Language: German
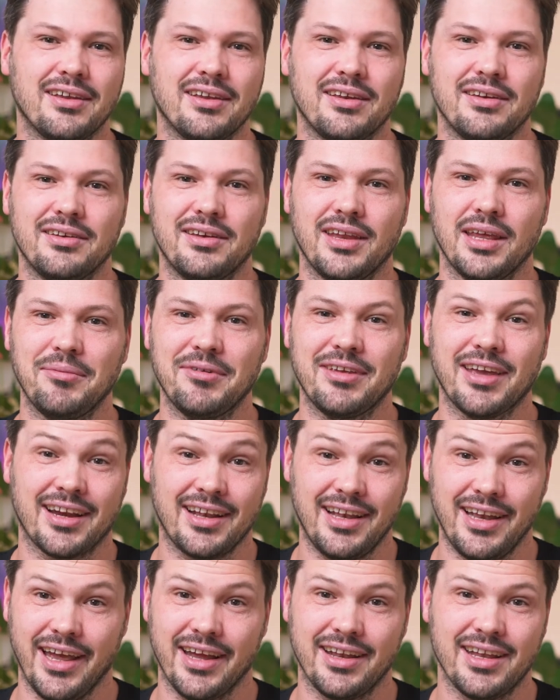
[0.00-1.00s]
in dem ich
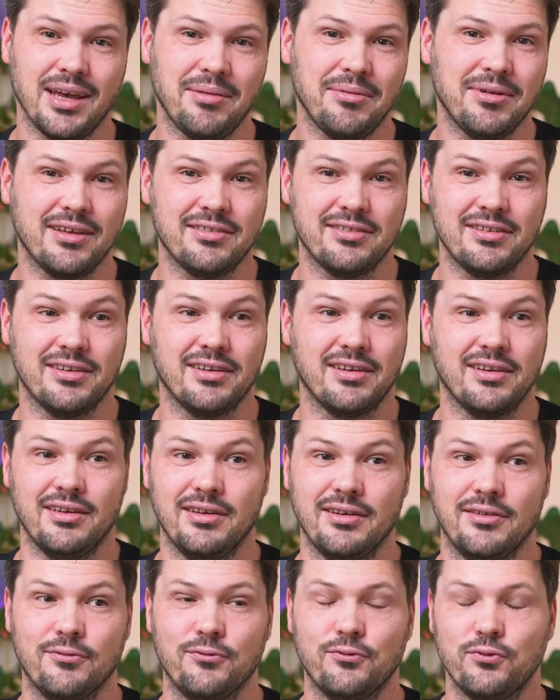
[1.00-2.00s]
erklärt habe, dass ich
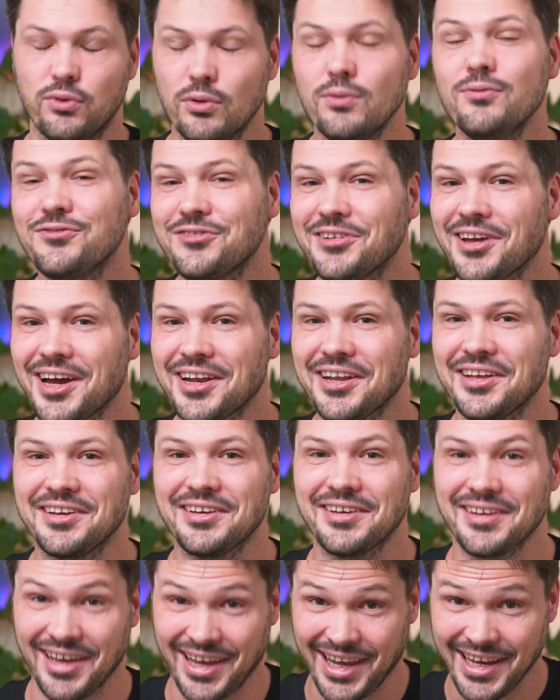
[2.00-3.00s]
in fünf Jahren
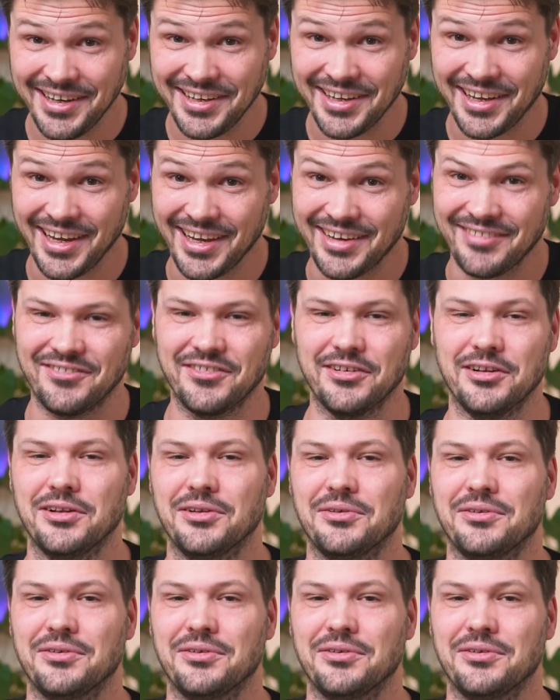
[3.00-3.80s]
in Rente gehen will.